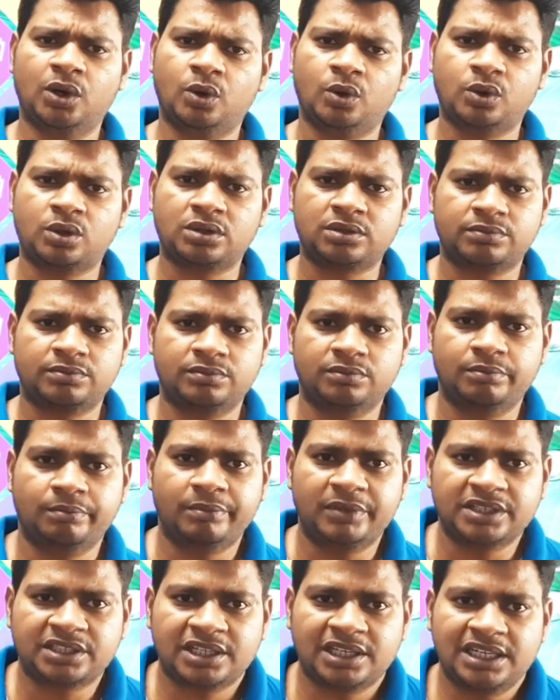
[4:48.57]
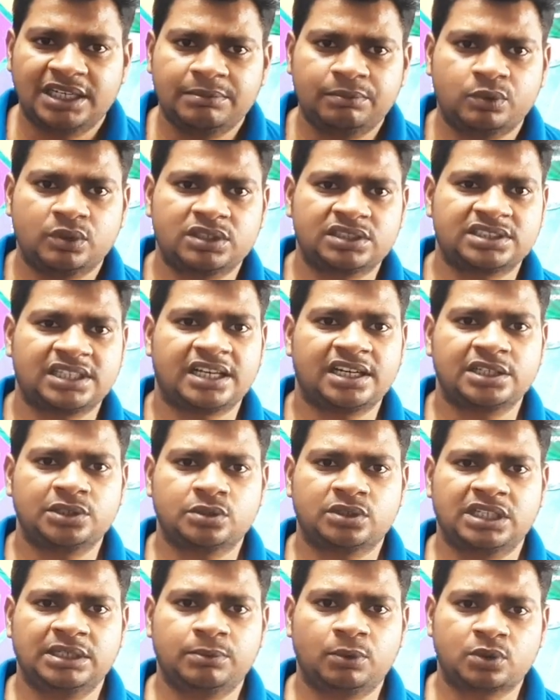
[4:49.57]
और मैं इसके लिए पूरे सारे जो
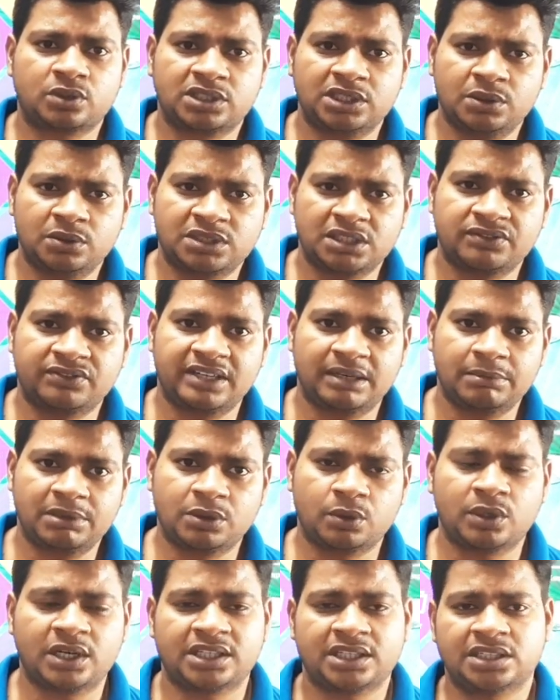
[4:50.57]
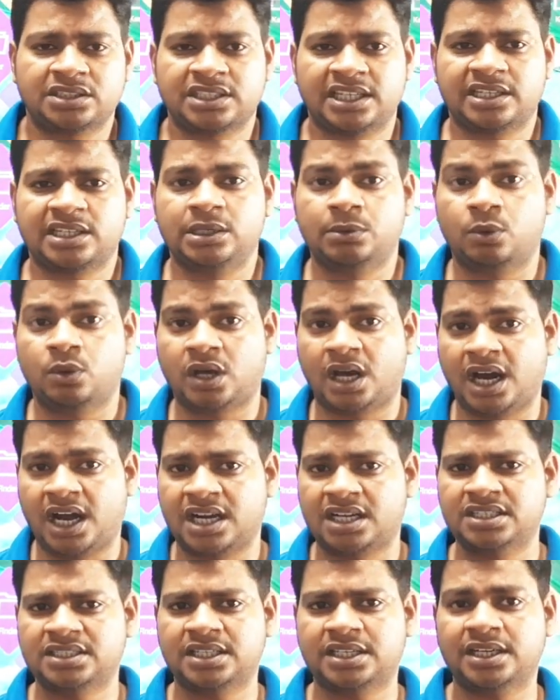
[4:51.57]
कीबोर्ड थे मेरे फैमिली हो गया था चाहे कीबोर्ड
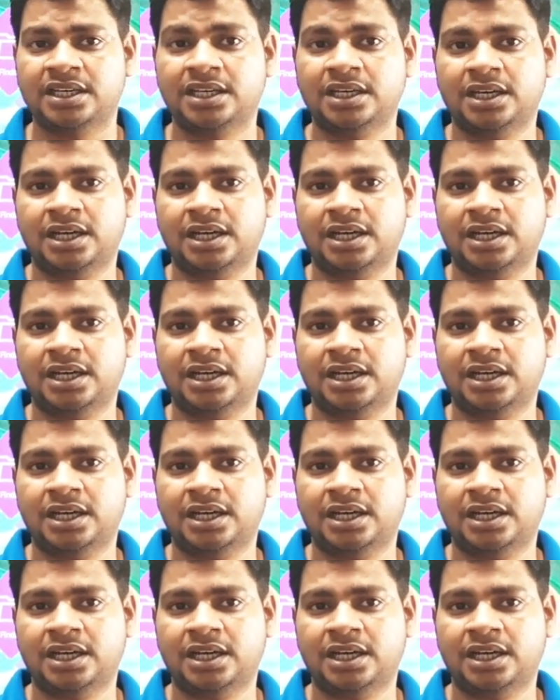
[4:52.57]
हार्ड आ जाए